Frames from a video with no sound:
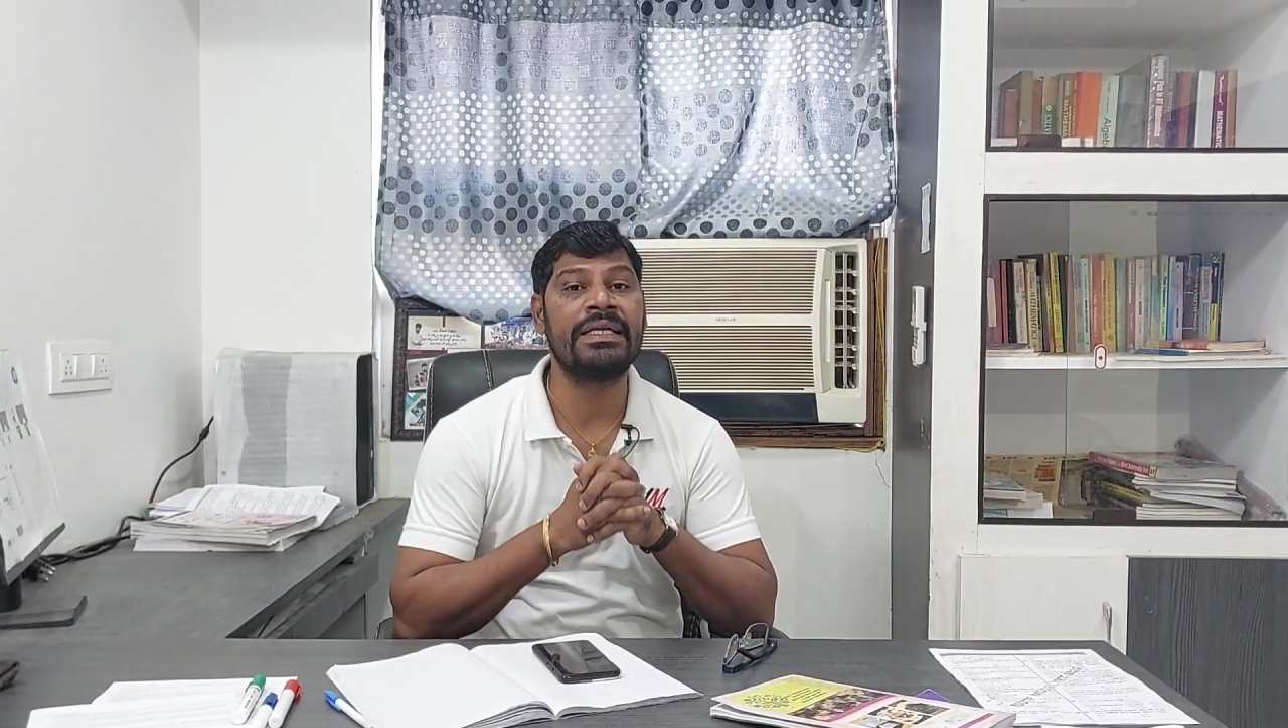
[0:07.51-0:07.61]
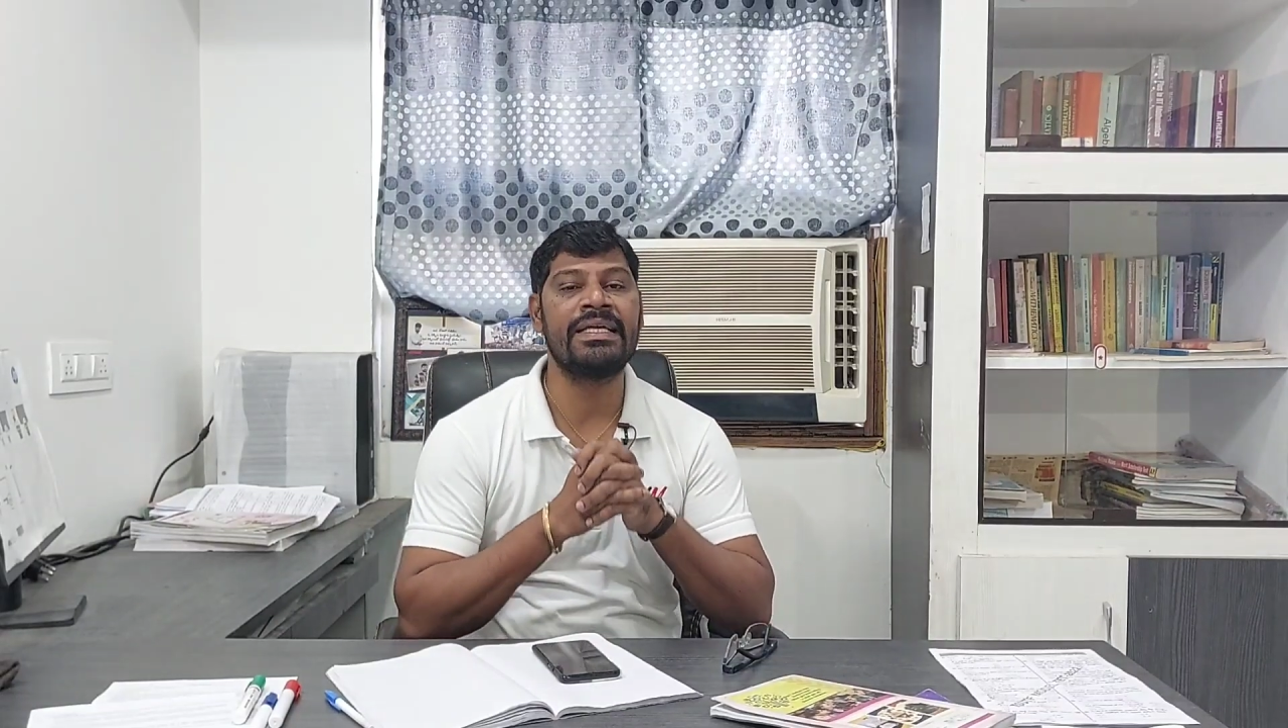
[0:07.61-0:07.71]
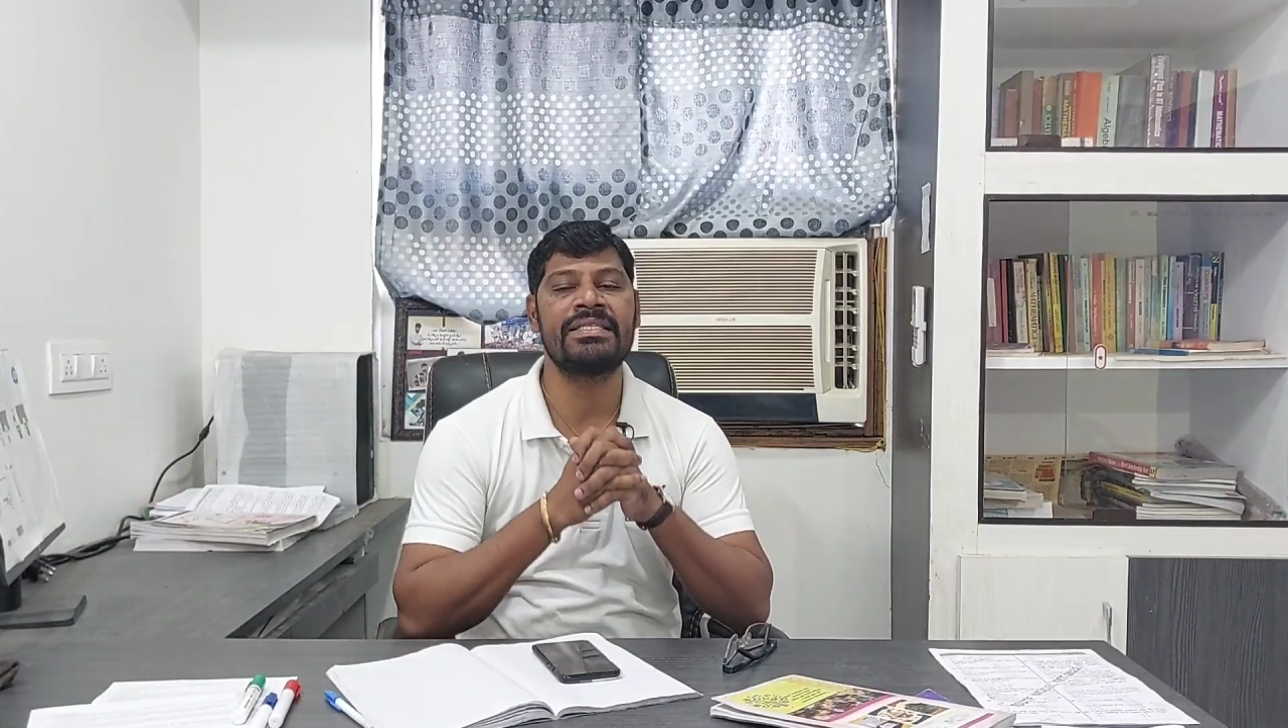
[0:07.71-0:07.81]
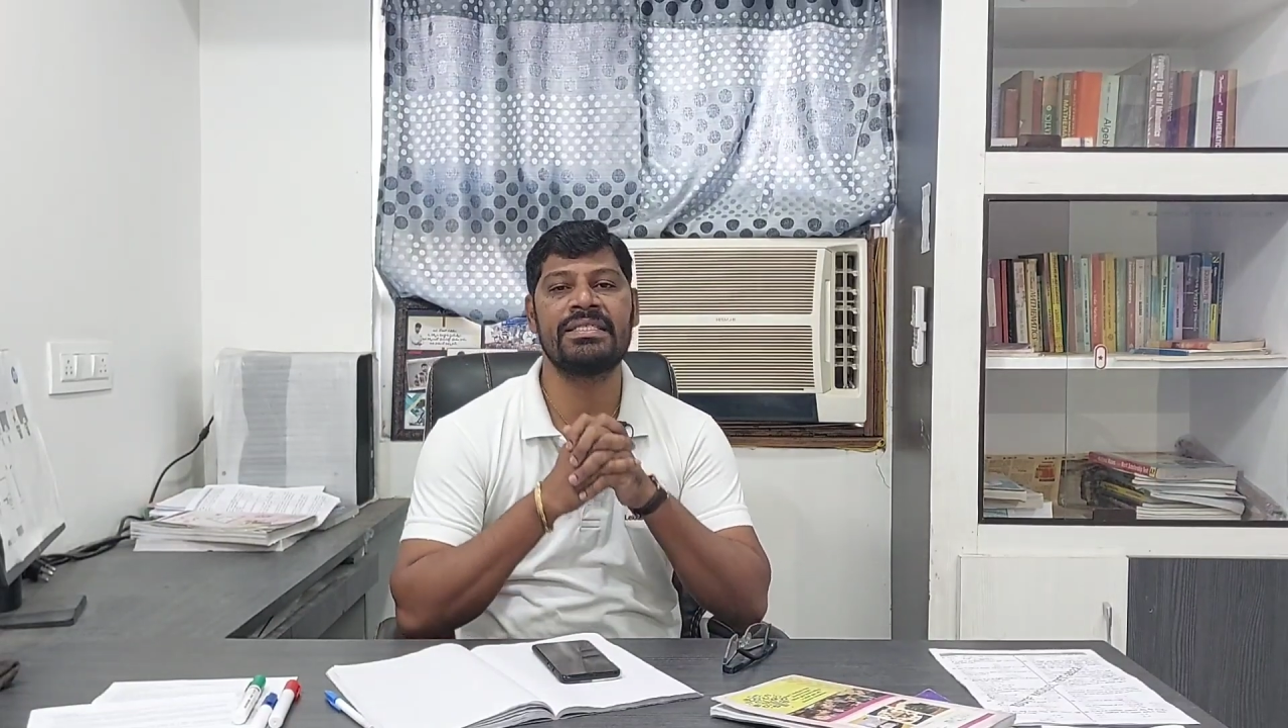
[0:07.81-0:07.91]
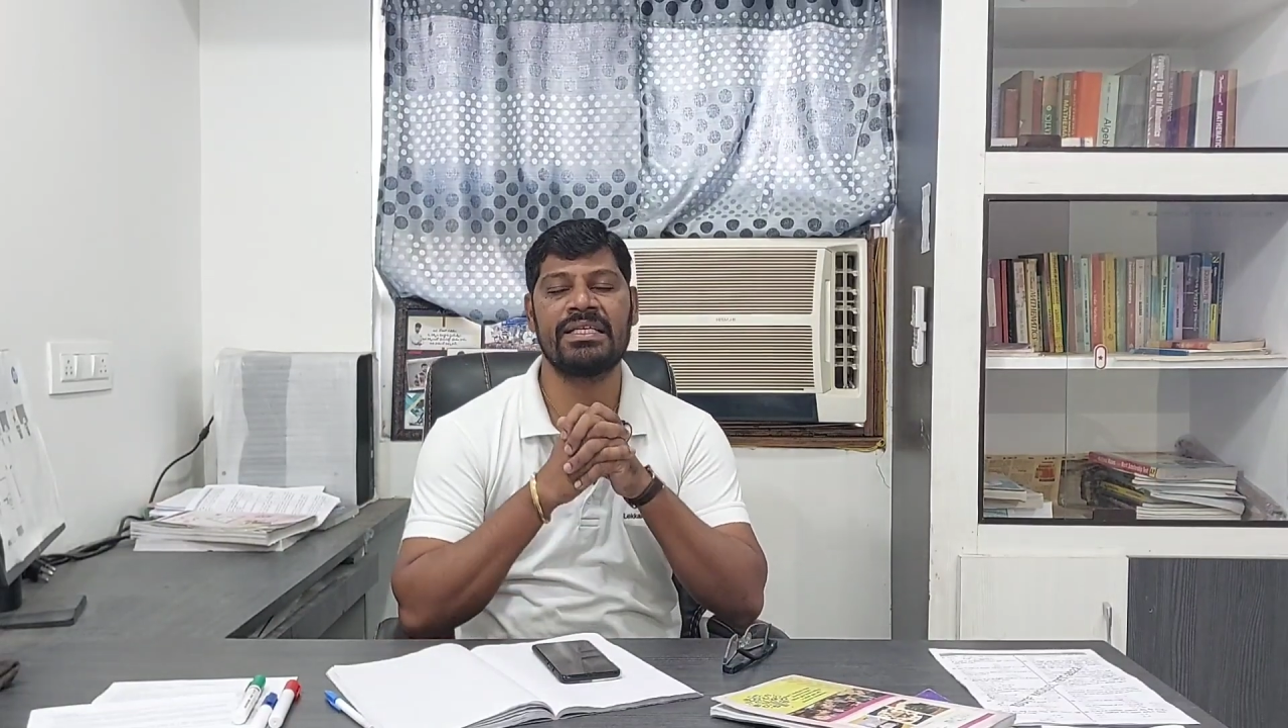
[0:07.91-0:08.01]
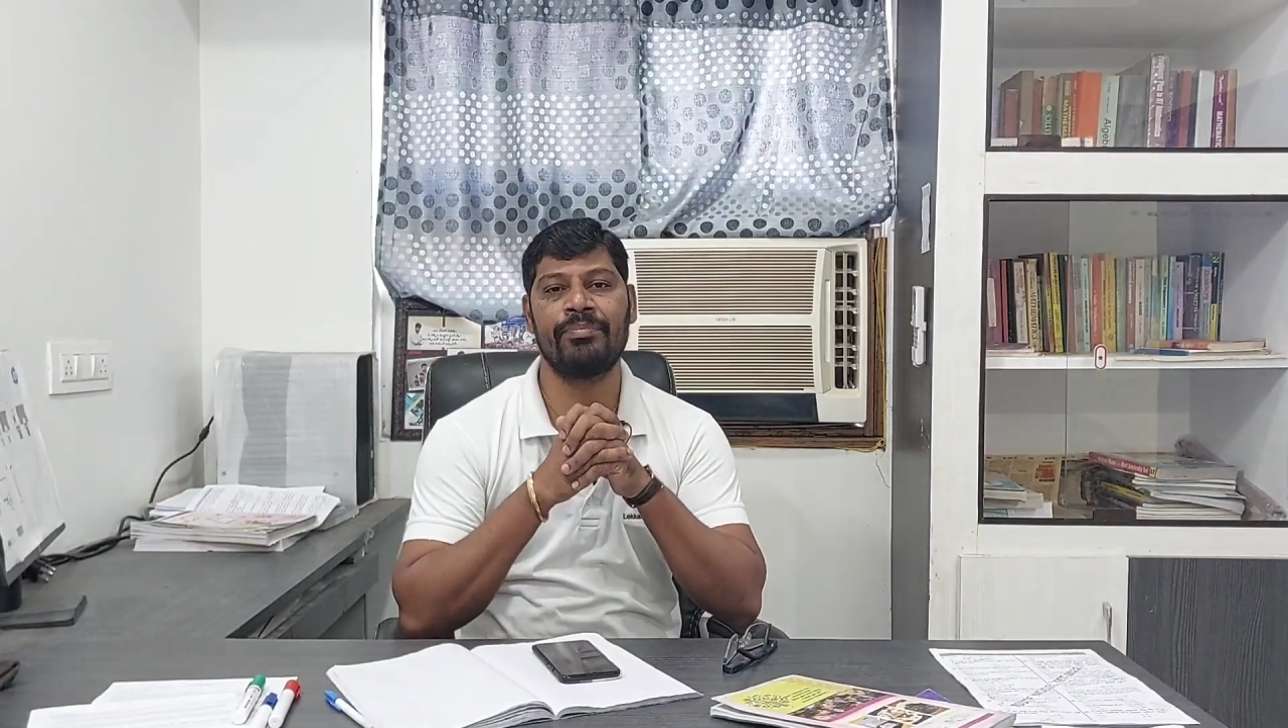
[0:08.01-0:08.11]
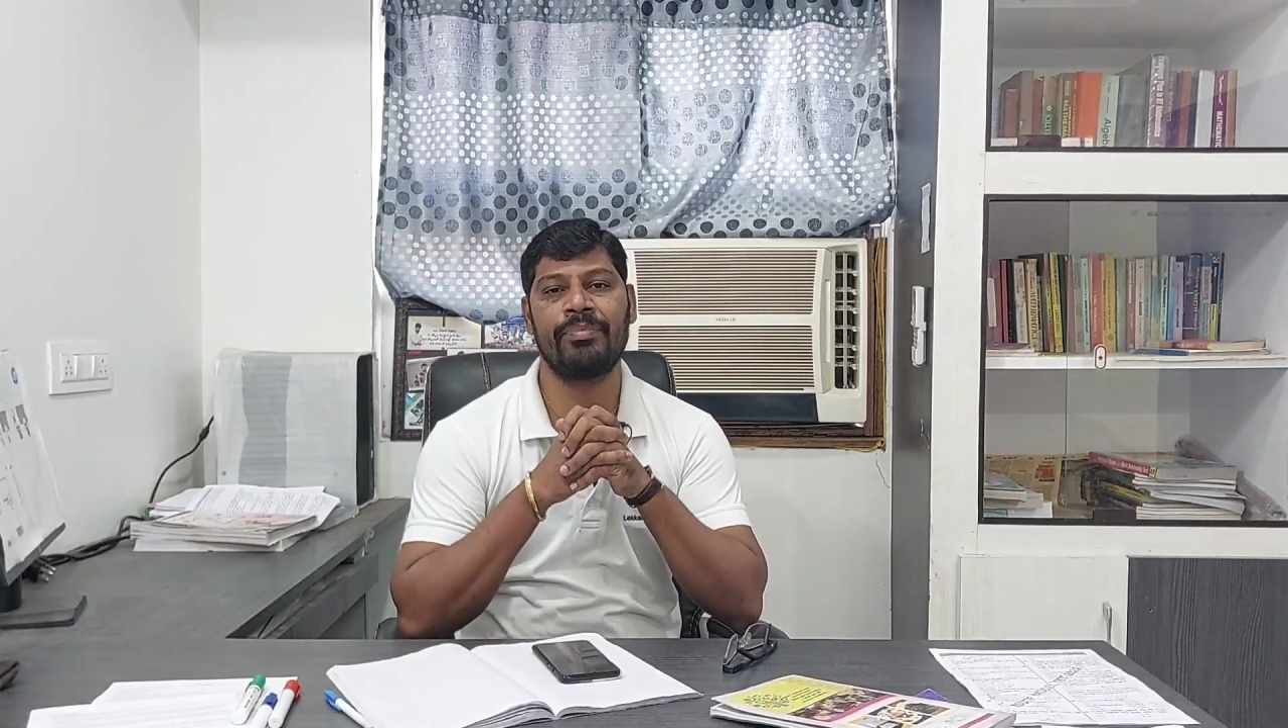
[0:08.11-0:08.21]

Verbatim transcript: డిఎస్సికి